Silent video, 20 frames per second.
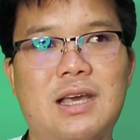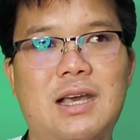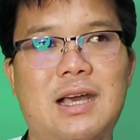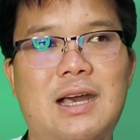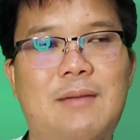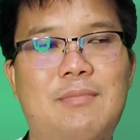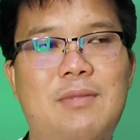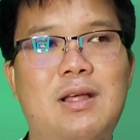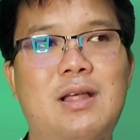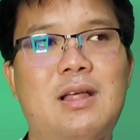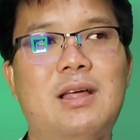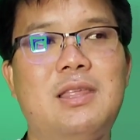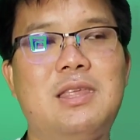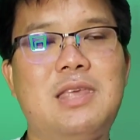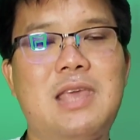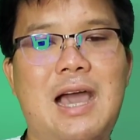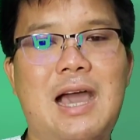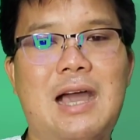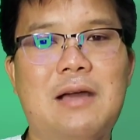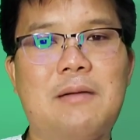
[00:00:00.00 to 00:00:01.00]
นะครับ
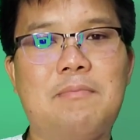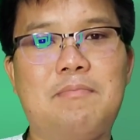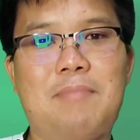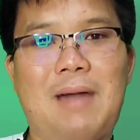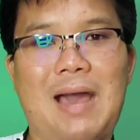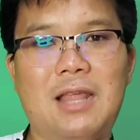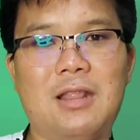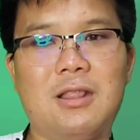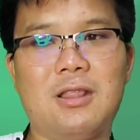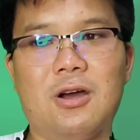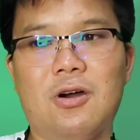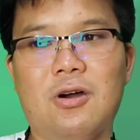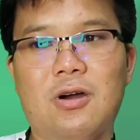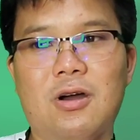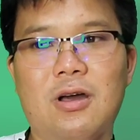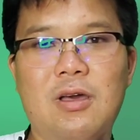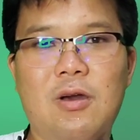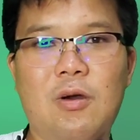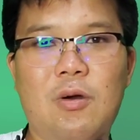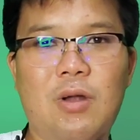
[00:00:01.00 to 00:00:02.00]
ยังไปต่อ
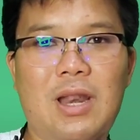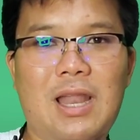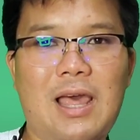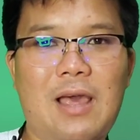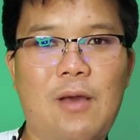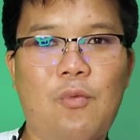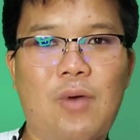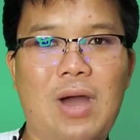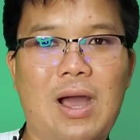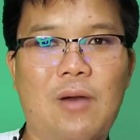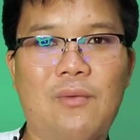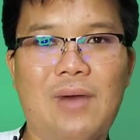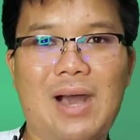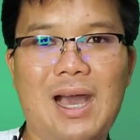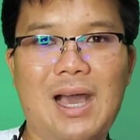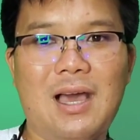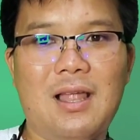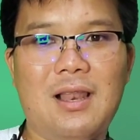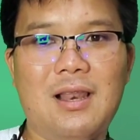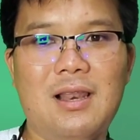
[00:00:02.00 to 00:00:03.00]
และหวัง
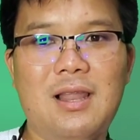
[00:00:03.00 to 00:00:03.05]
ว่า